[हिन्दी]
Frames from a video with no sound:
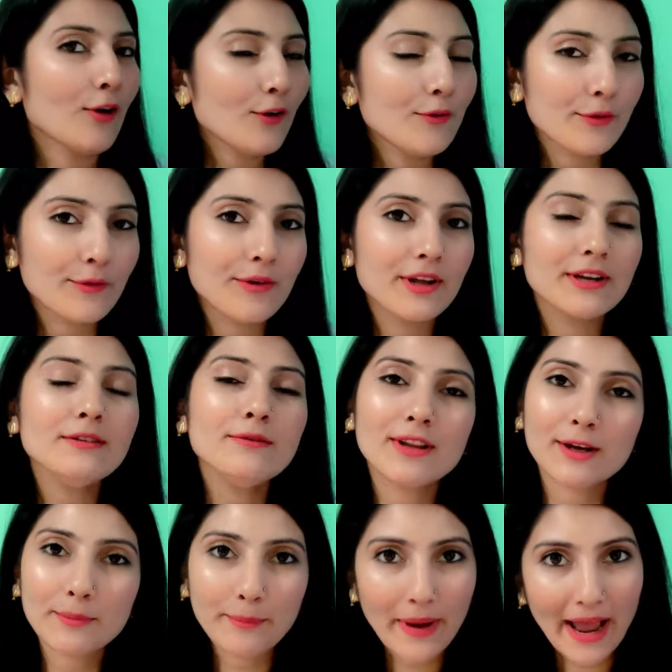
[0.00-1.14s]
एवरीवन
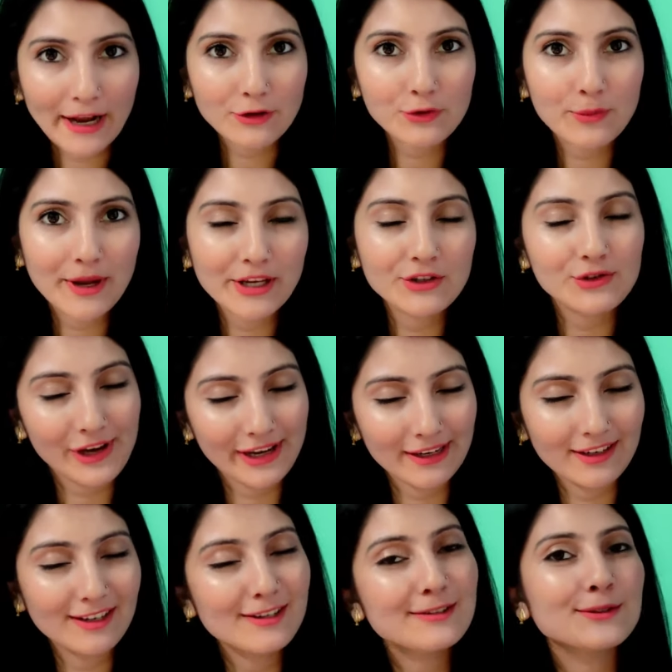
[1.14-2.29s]
वेलकम बैक टू माय
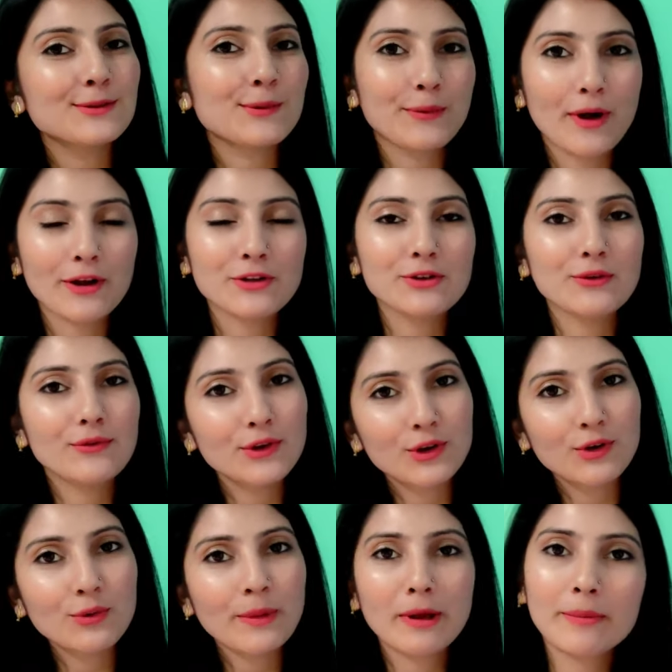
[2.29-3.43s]
चैनल सो आज की
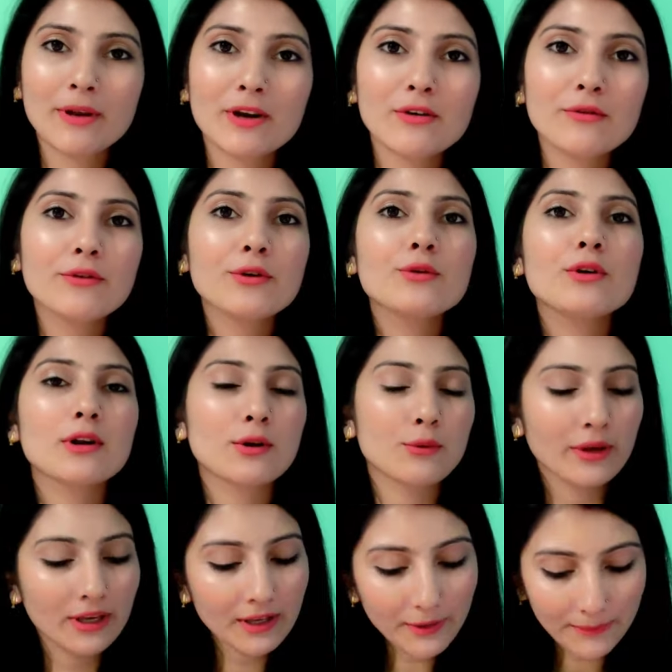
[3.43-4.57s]
वीडियो में मैं रिव्यू
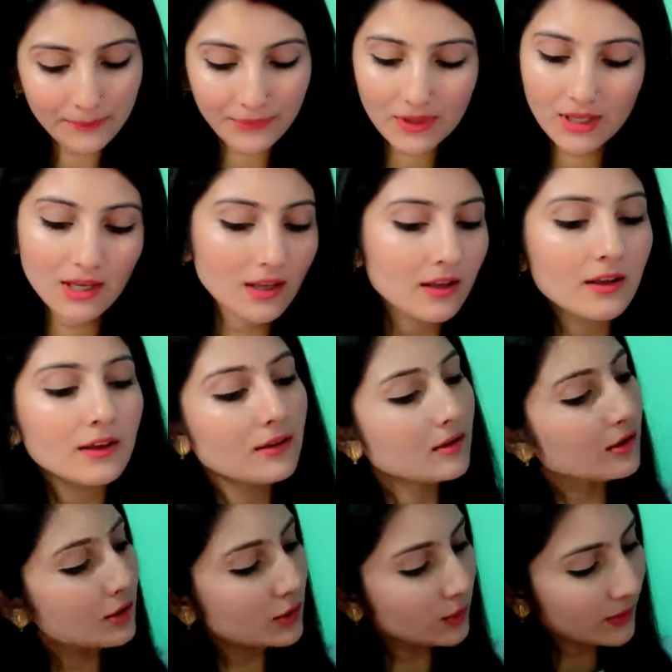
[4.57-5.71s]
करूँगी
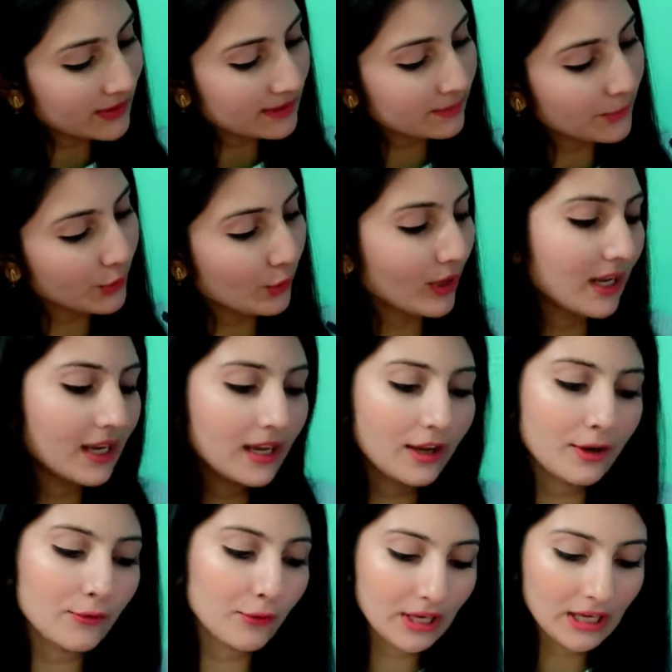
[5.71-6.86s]
स्विस ब्यूटी के
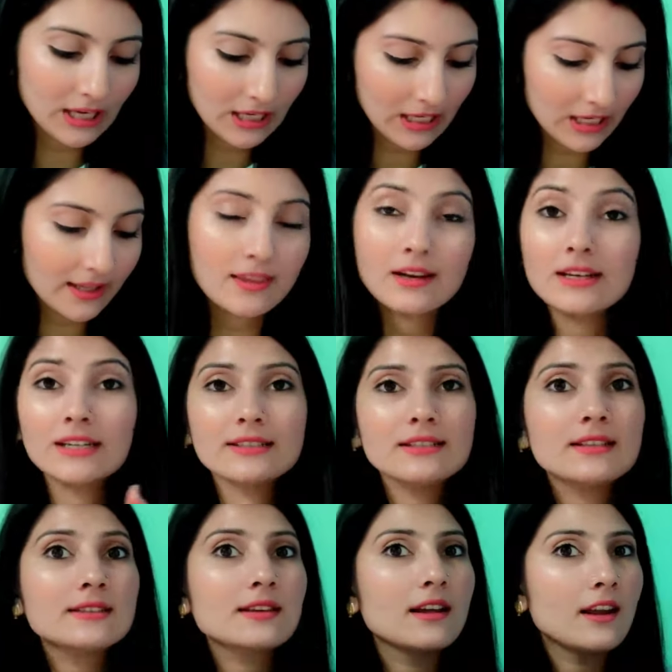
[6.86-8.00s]
विंकी 36
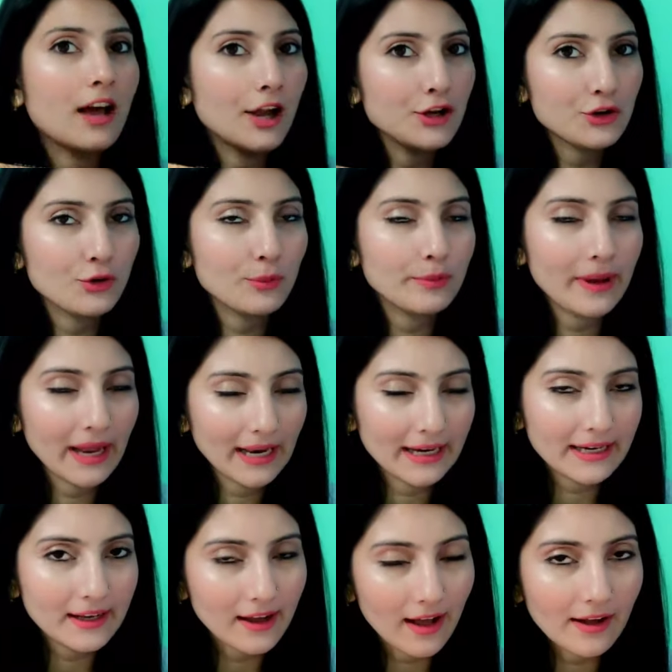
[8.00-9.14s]
सिक्स कलर आई शेडो पैलेट
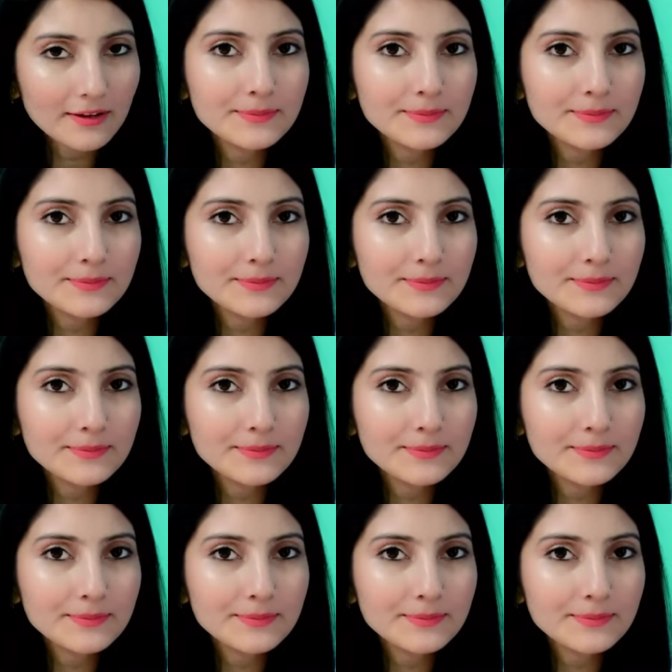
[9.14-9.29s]
का